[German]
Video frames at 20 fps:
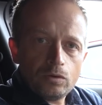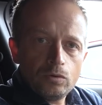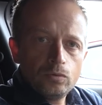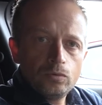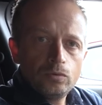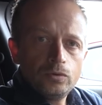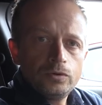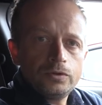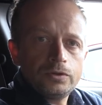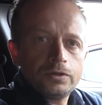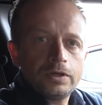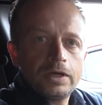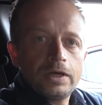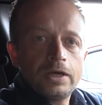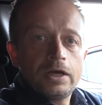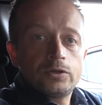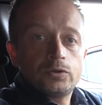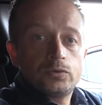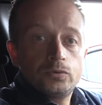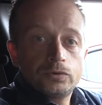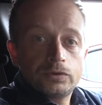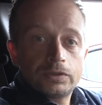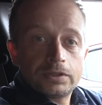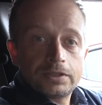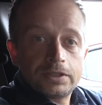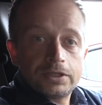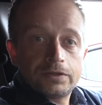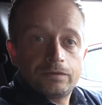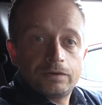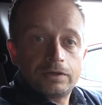Und
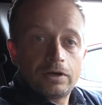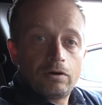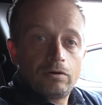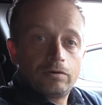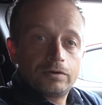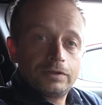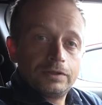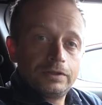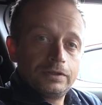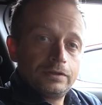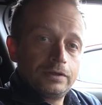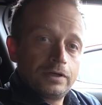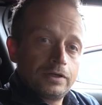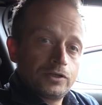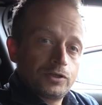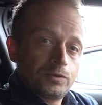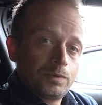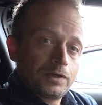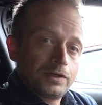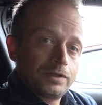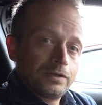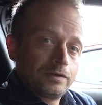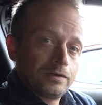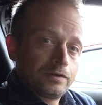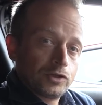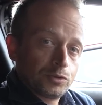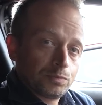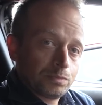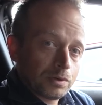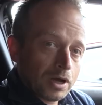zusätzlich wird auch die
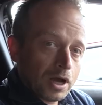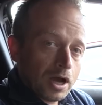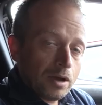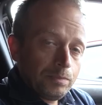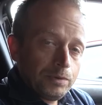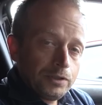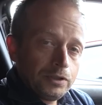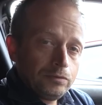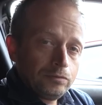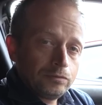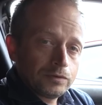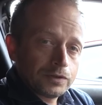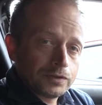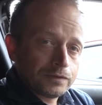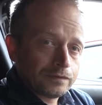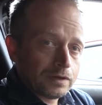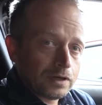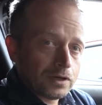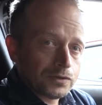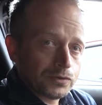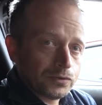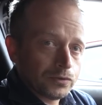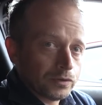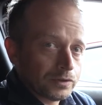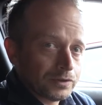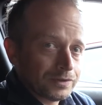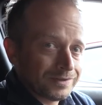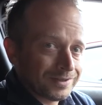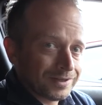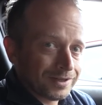entsprechende Sprachbedienung des
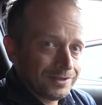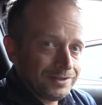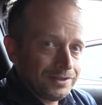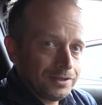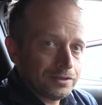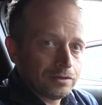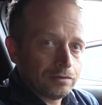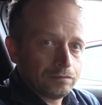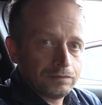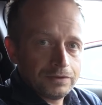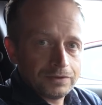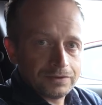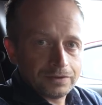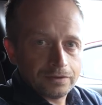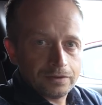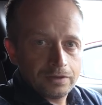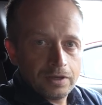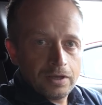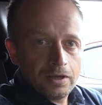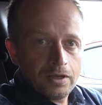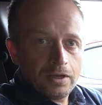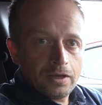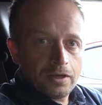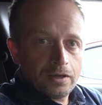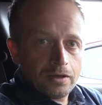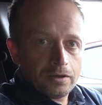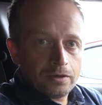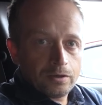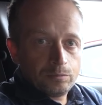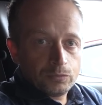Fahrzeuges trainiert auf diese
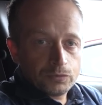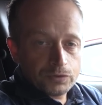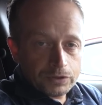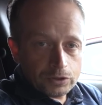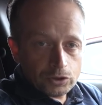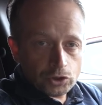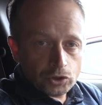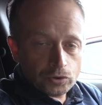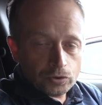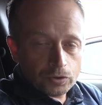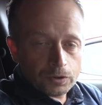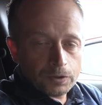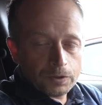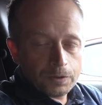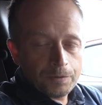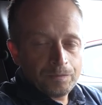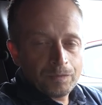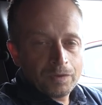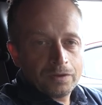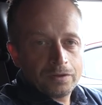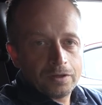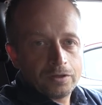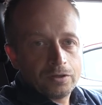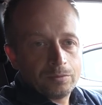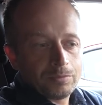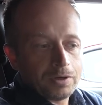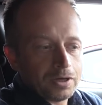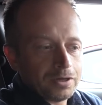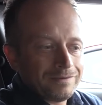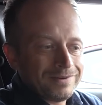äh, Musikstücke, denn
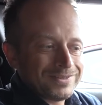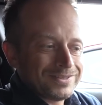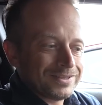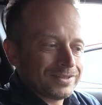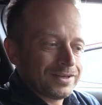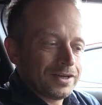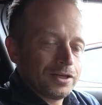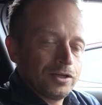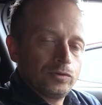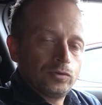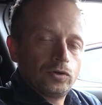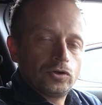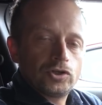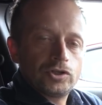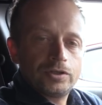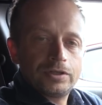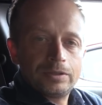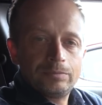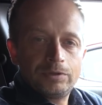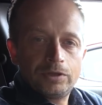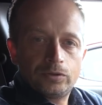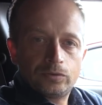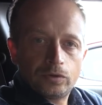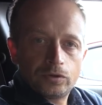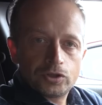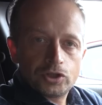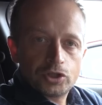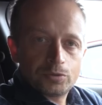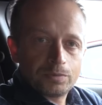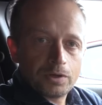normalerweise kann in Deutschland eben die
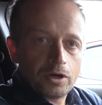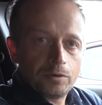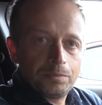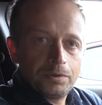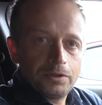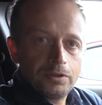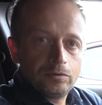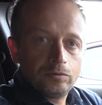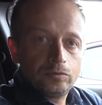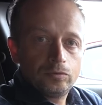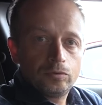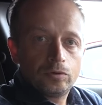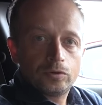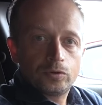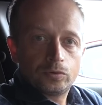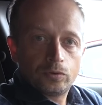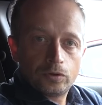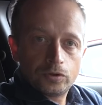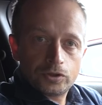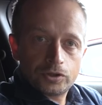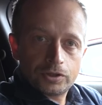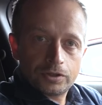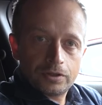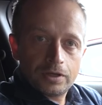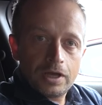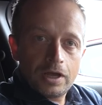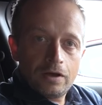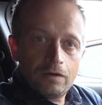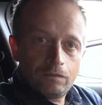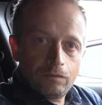deutsche Sprachbedienung nur deutsche
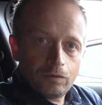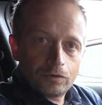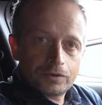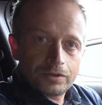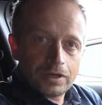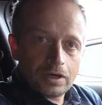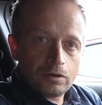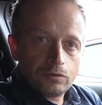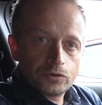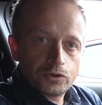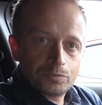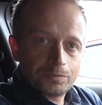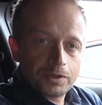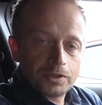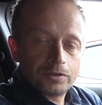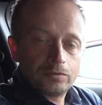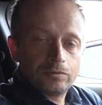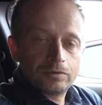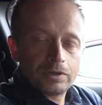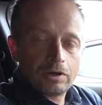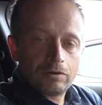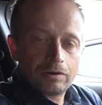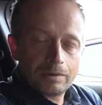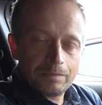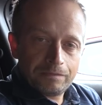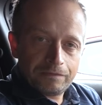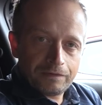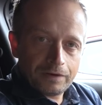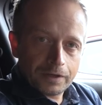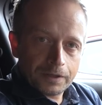Worte aussprechen und auch
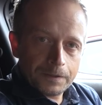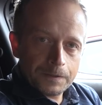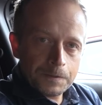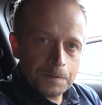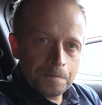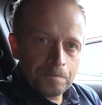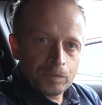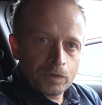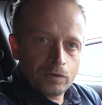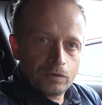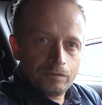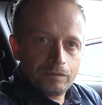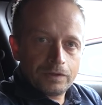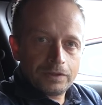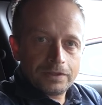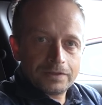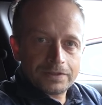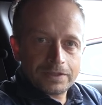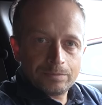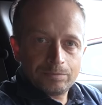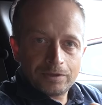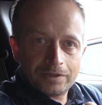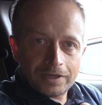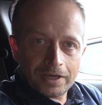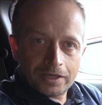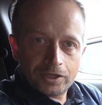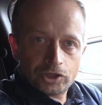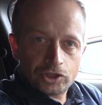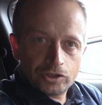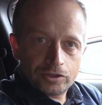empfangen. Und wenn ihr jetzt eben einen
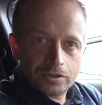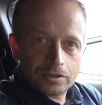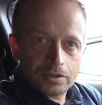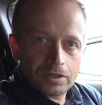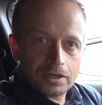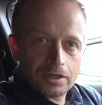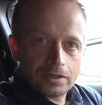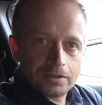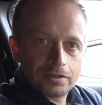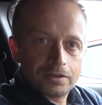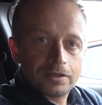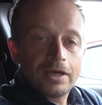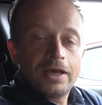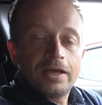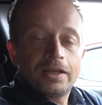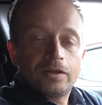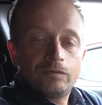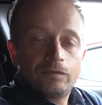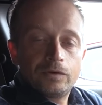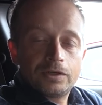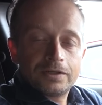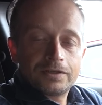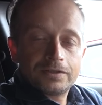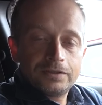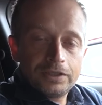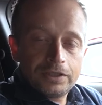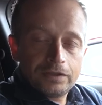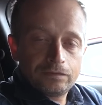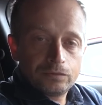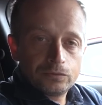englischen Titel hättet, dann würde das
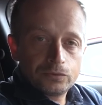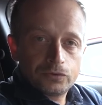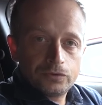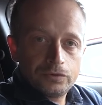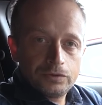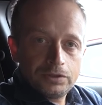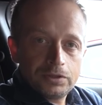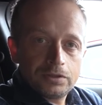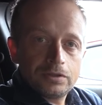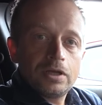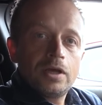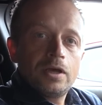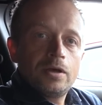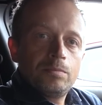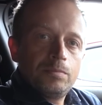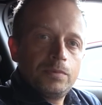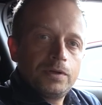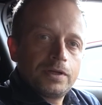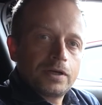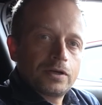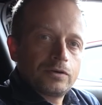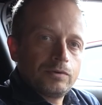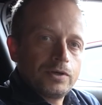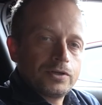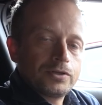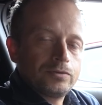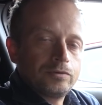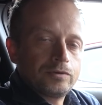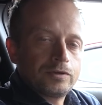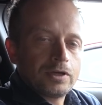nicht funktionieren. Mit der
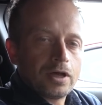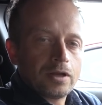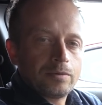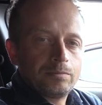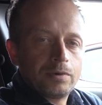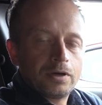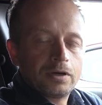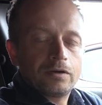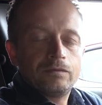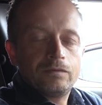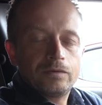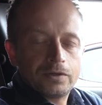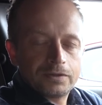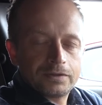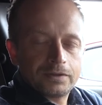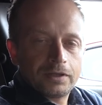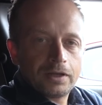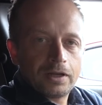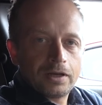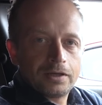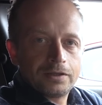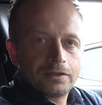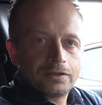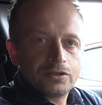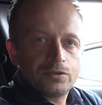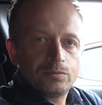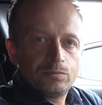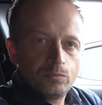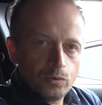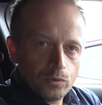GraceNote-Datenbank wird das dann
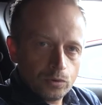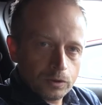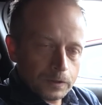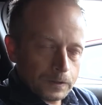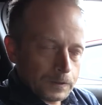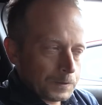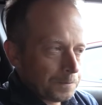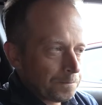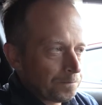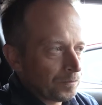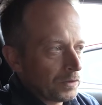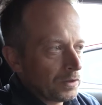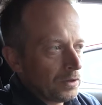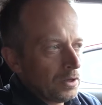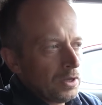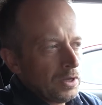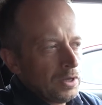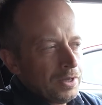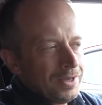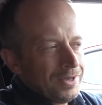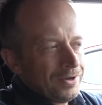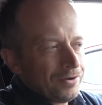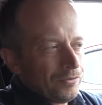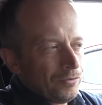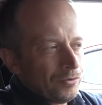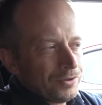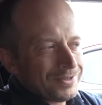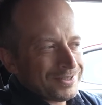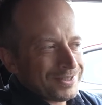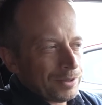allerdings möglich.
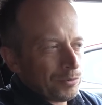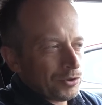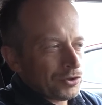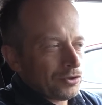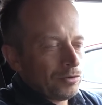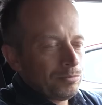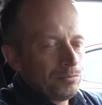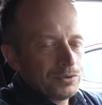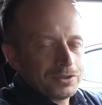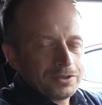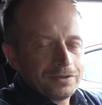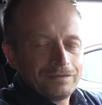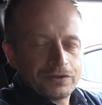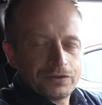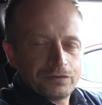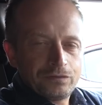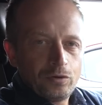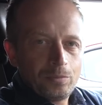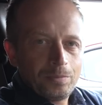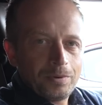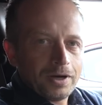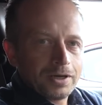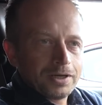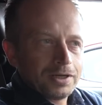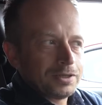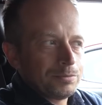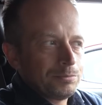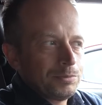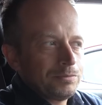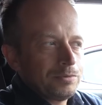Und ich habe euch auch ein bisschen was
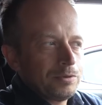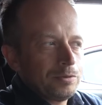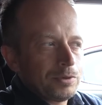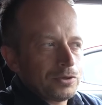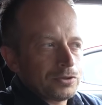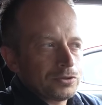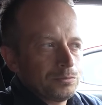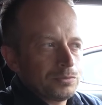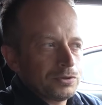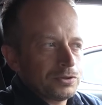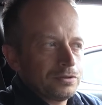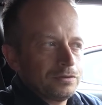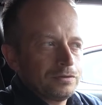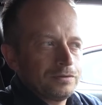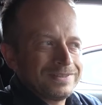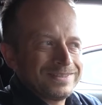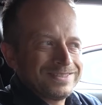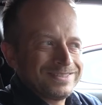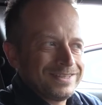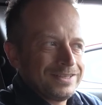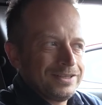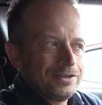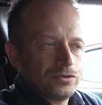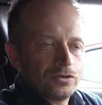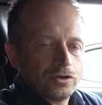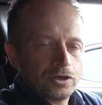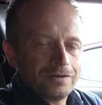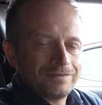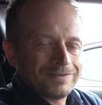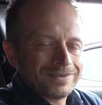vorbereitet, damit wir mal so ein bisschen sehen
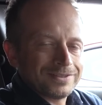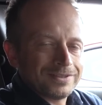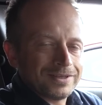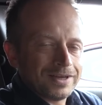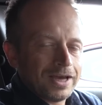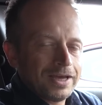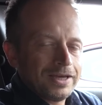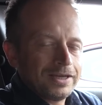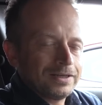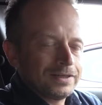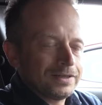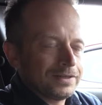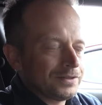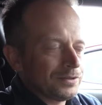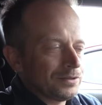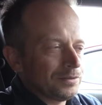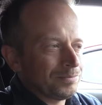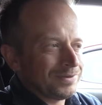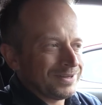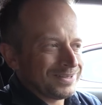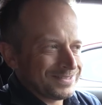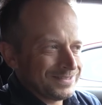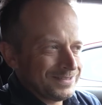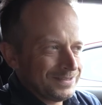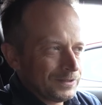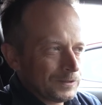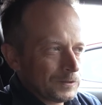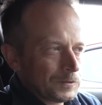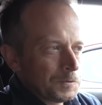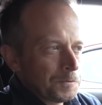können, was da eigentlich
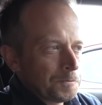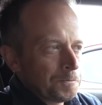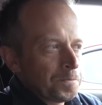passiert.